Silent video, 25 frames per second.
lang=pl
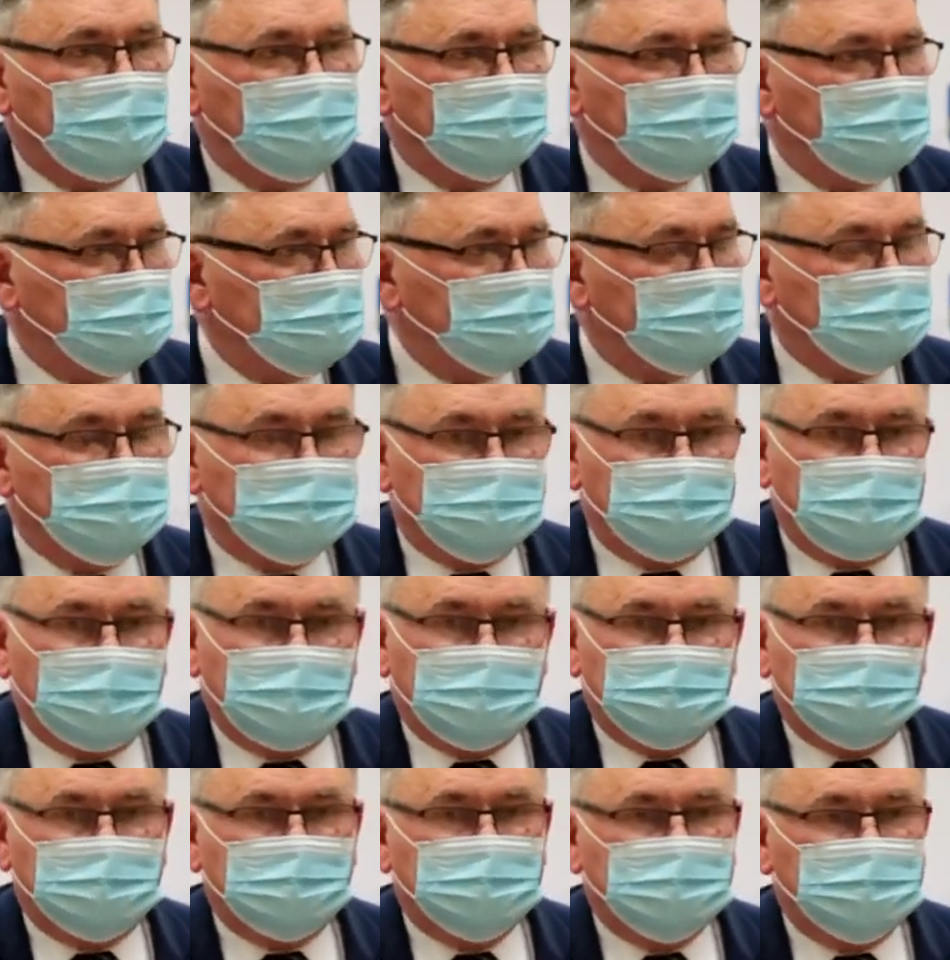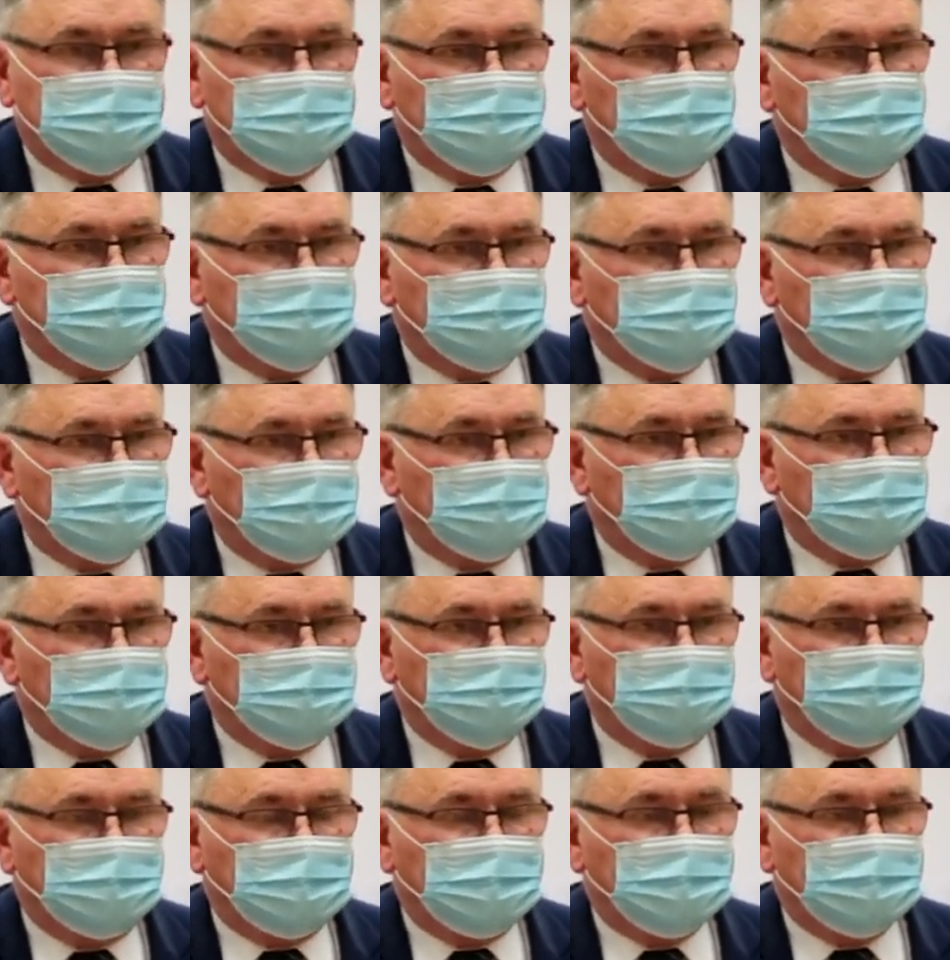a więc jest bardzo
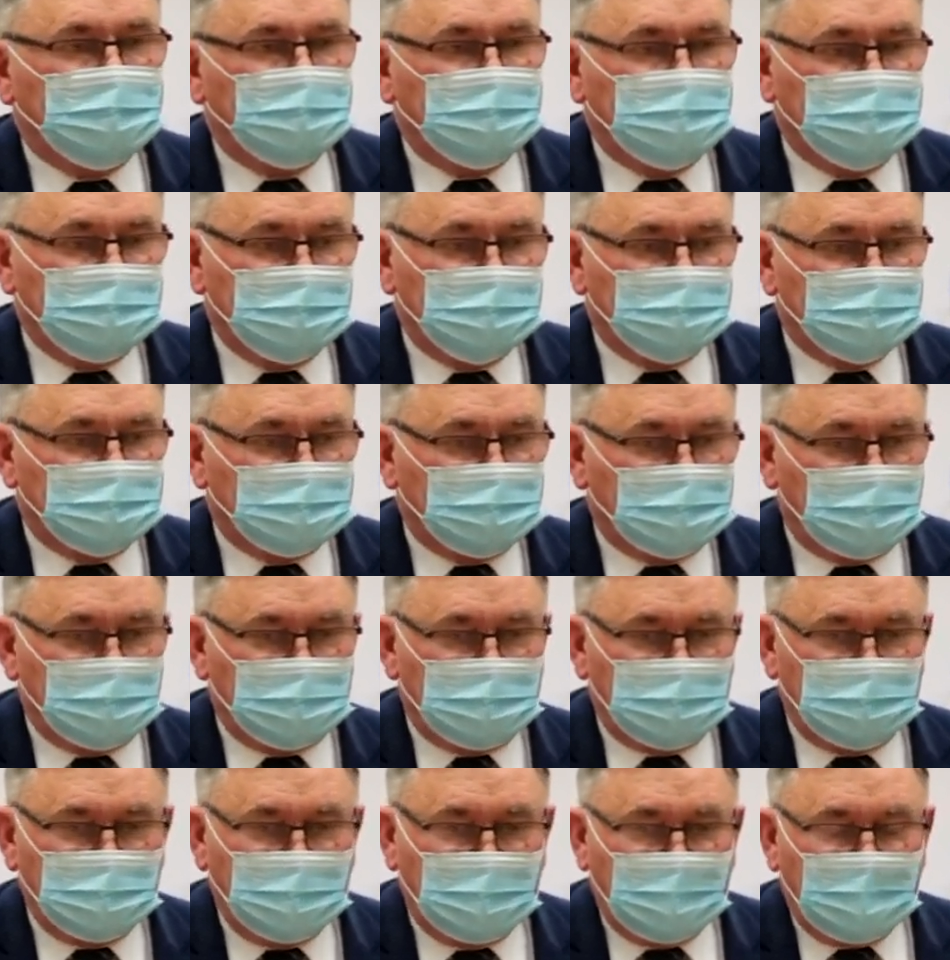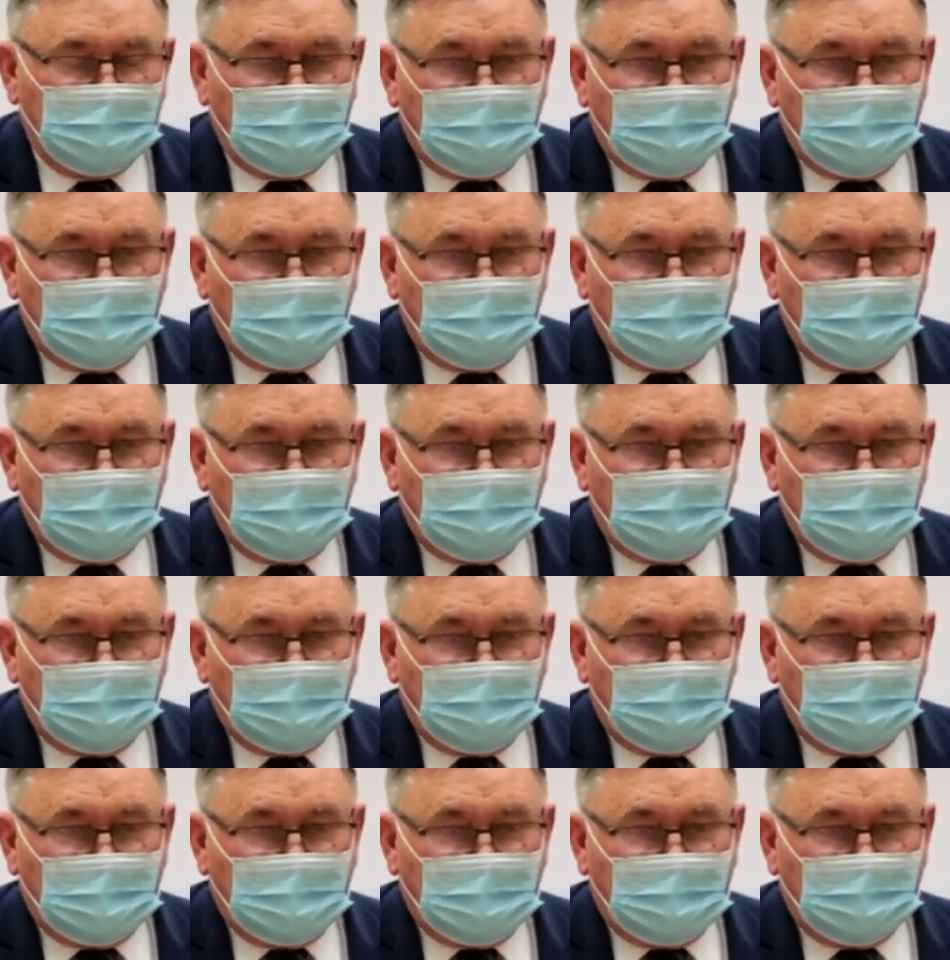istotne y, to,